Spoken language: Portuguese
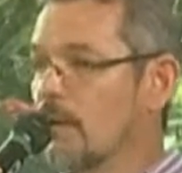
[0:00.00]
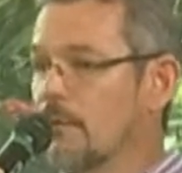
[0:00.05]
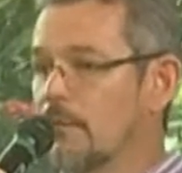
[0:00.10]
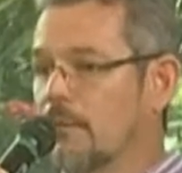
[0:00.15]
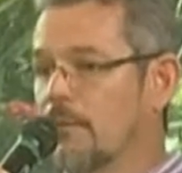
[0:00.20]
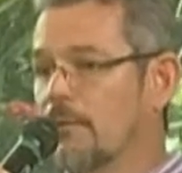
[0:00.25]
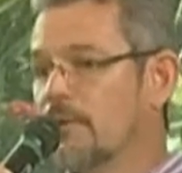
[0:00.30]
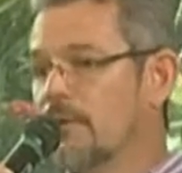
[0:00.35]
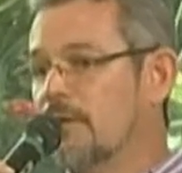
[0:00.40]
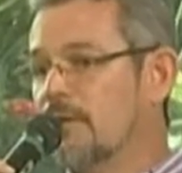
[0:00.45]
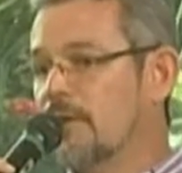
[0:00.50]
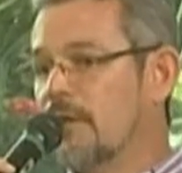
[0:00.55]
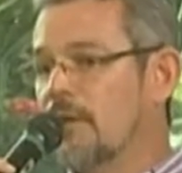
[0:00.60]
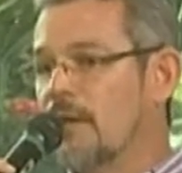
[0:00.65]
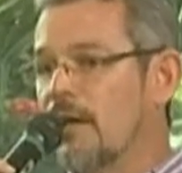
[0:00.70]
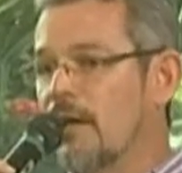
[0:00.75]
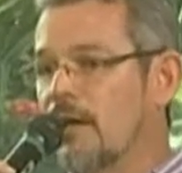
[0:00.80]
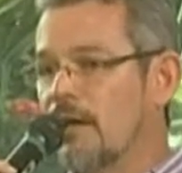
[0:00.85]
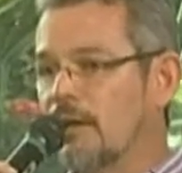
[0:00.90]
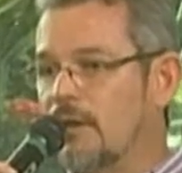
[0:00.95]
Para você ter
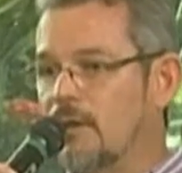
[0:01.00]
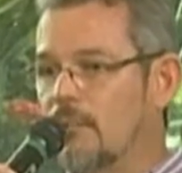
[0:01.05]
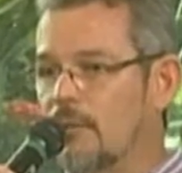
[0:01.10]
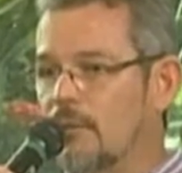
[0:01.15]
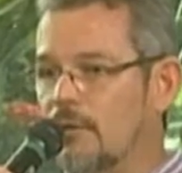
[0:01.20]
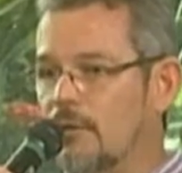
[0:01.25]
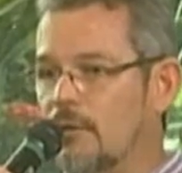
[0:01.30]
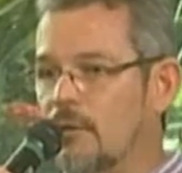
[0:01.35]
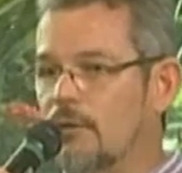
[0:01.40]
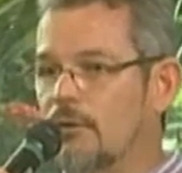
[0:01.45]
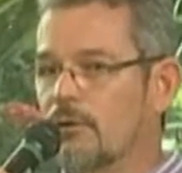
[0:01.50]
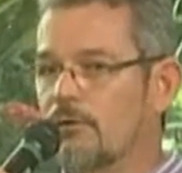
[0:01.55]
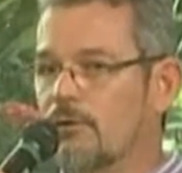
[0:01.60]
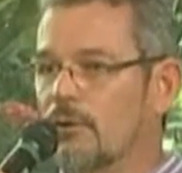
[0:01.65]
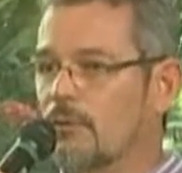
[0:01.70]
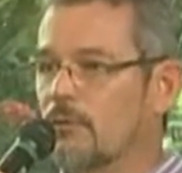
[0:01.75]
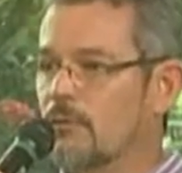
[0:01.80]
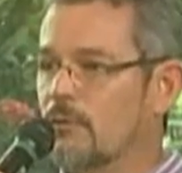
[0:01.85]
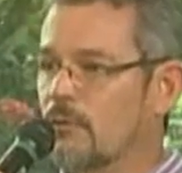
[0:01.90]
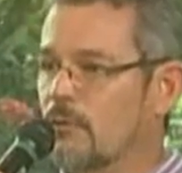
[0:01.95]
ideia, aqui em Mossoró nós
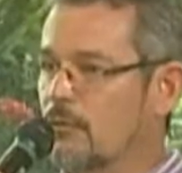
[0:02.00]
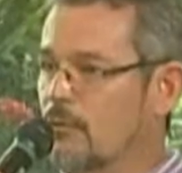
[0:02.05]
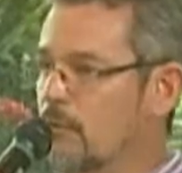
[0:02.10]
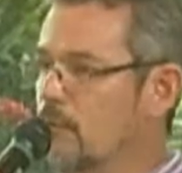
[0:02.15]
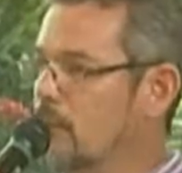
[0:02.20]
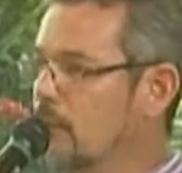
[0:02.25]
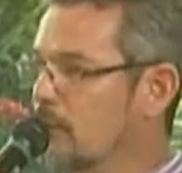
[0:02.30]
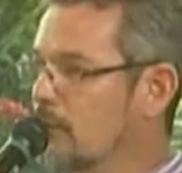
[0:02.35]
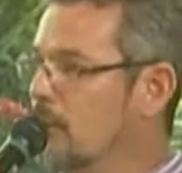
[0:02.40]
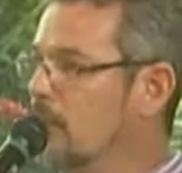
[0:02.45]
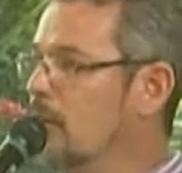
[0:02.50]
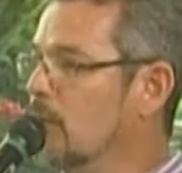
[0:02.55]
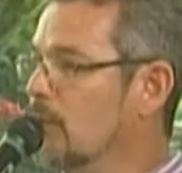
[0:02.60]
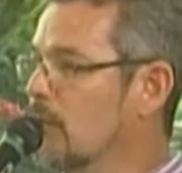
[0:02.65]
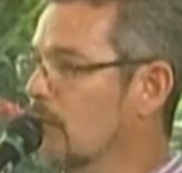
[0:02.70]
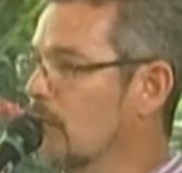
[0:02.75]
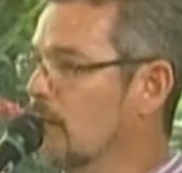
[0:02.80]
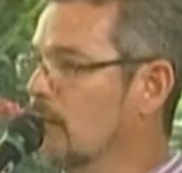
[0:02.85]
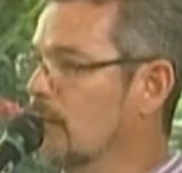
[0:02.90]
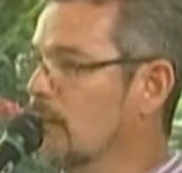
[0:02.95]
temos os cursos de
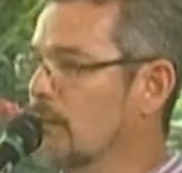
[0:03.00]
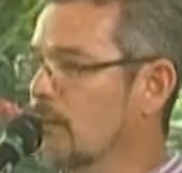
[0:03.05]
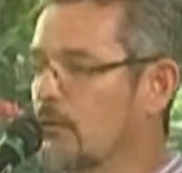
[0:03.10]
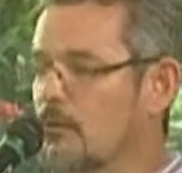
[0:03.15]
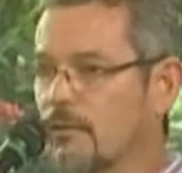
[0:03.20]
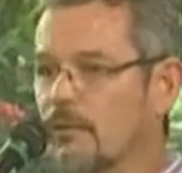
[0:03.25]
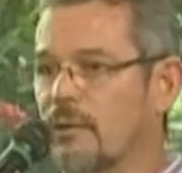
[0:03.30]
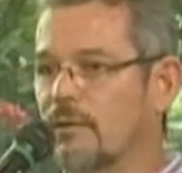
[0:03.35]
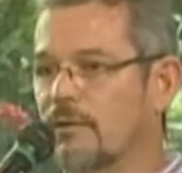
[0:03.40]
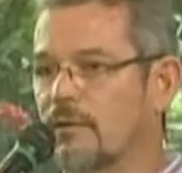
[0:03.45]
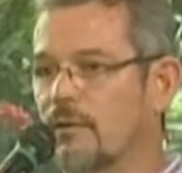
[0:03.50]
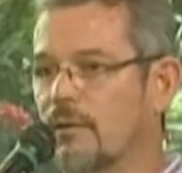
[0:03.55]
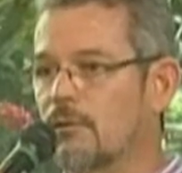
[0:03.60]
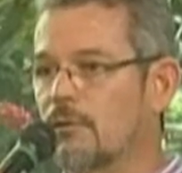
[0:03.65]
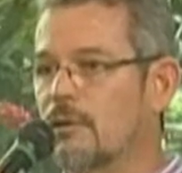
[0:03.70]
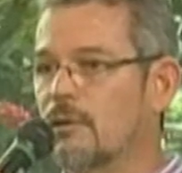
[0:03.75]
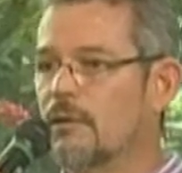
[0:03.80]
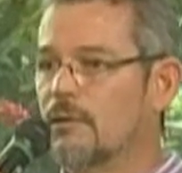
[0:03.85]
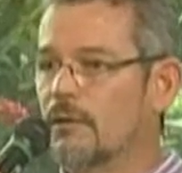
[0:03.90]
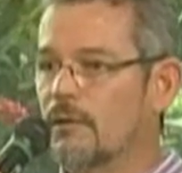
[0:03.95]
idiomas, estão começando
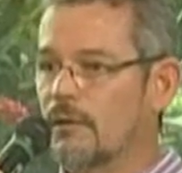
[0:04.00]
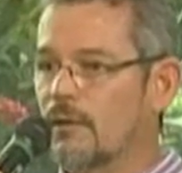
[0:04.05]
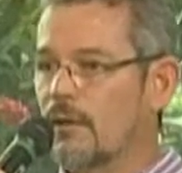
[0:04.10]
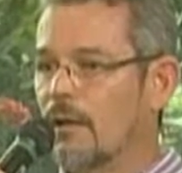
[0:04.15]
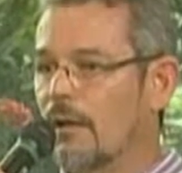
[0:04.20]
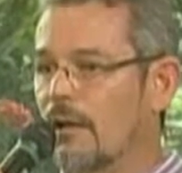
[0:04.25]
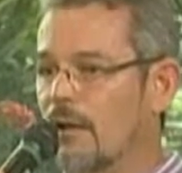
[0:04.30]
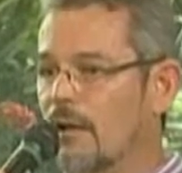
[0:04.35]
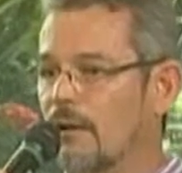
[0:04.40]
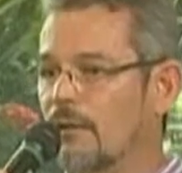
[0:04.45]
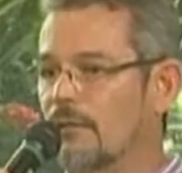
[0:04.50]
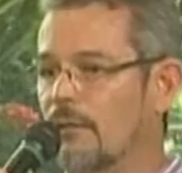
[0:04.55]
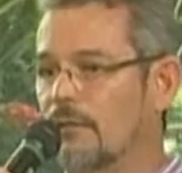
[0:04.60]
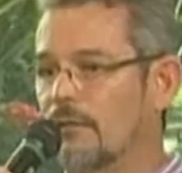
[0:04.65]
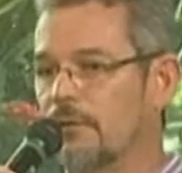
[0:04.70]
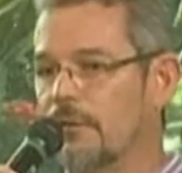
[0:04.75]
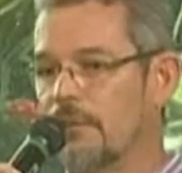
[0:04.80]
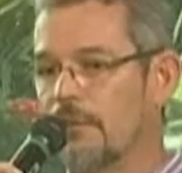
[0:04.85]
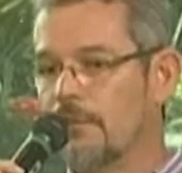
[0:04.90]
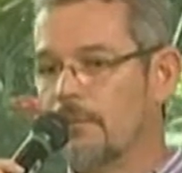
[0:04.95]
agora é, em
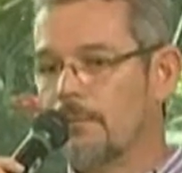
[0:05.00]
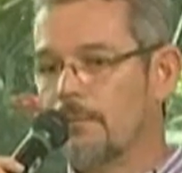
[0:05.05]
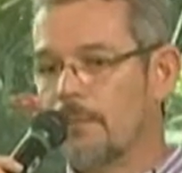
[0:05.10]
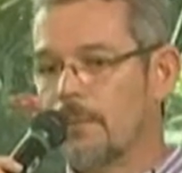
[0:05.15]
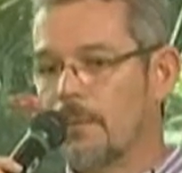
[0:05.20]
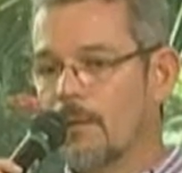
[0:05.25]
fevereiro,